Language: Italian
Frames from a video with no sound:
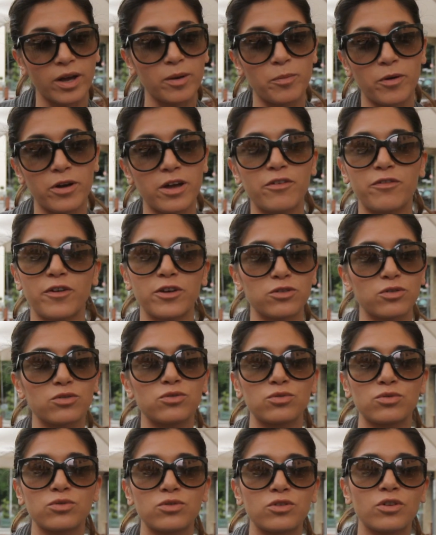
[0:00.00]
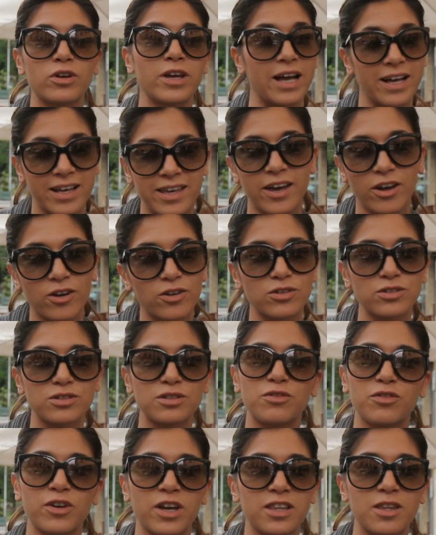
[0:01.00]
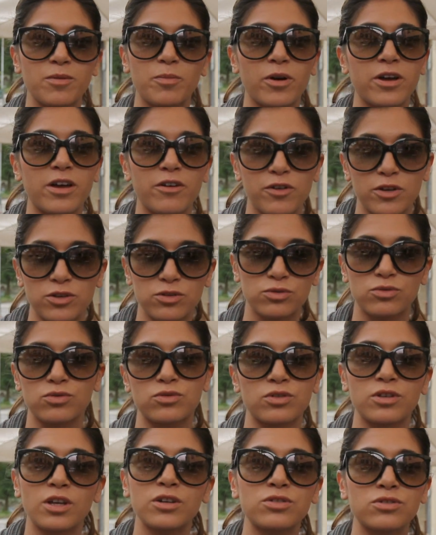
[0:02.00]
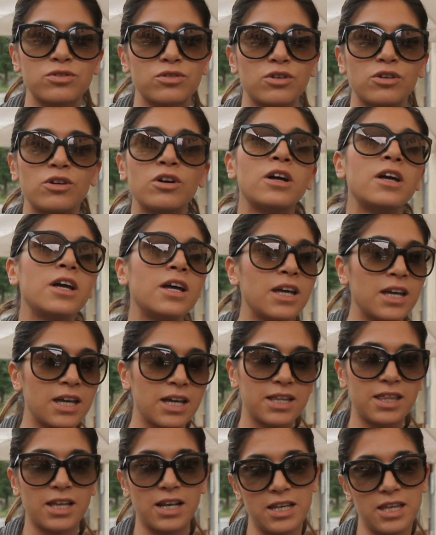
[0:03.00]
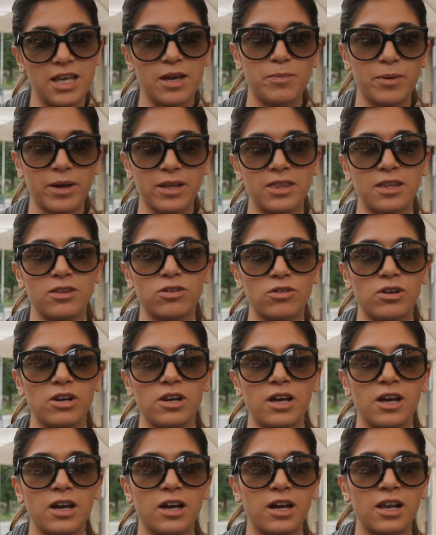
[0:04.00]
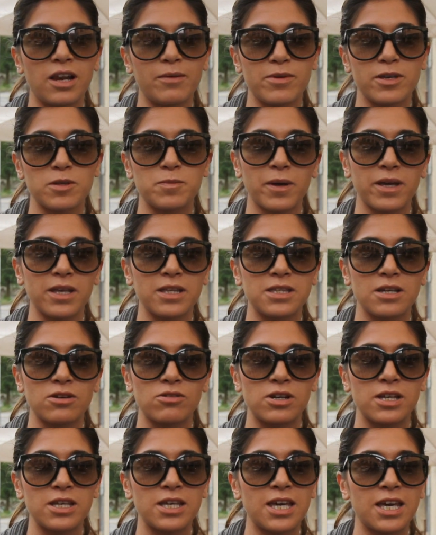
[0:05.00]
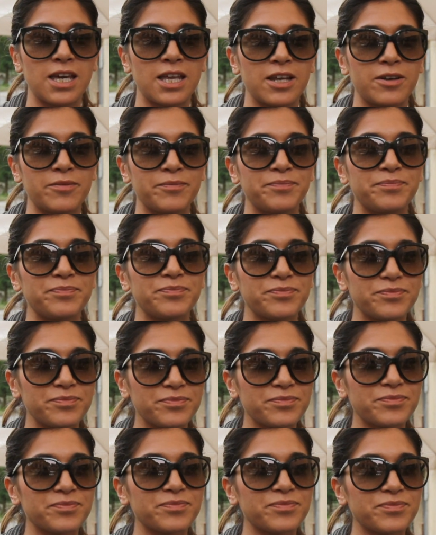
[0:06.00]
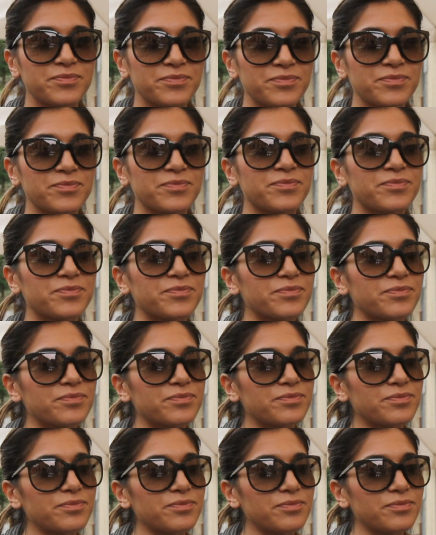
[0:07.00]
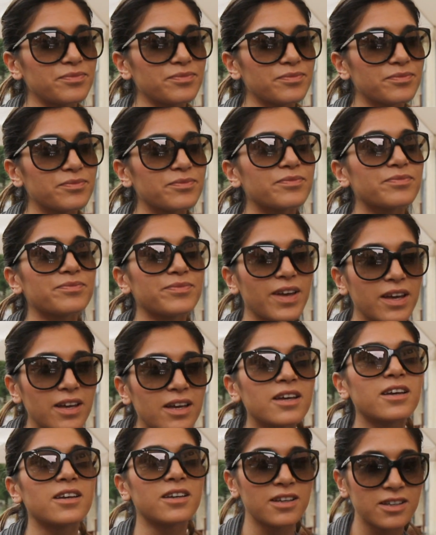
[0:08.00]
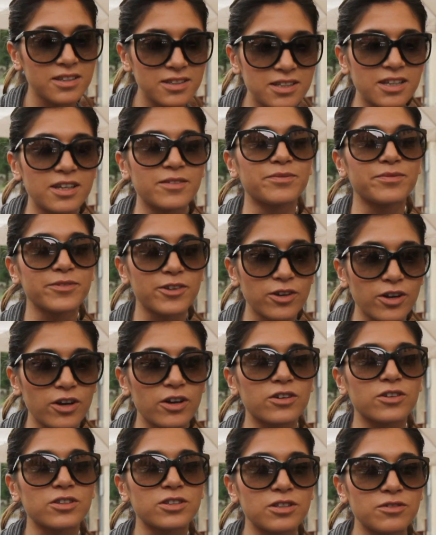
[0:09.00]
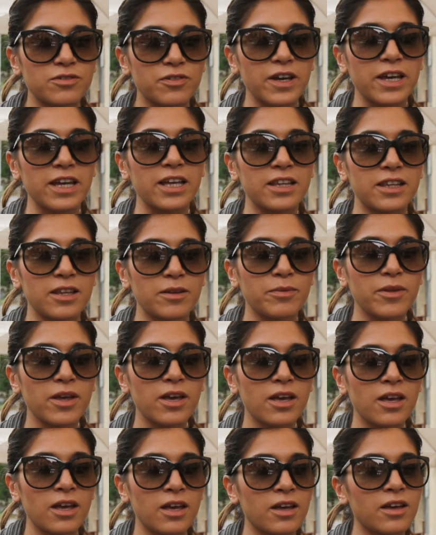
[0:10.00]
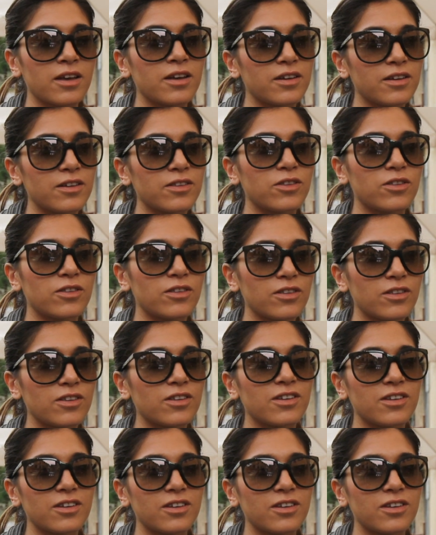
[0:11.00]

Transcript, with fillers: poi ha fatto tutto e anche Rocco Siffredi poi ha fatto tutto da solo e da lì è partita la, la mia esperienza con le Iene. Quindi il tuo primo servizio è stato quello con Rocco? Sì, con Rocco Siffredi. Qual è, stato,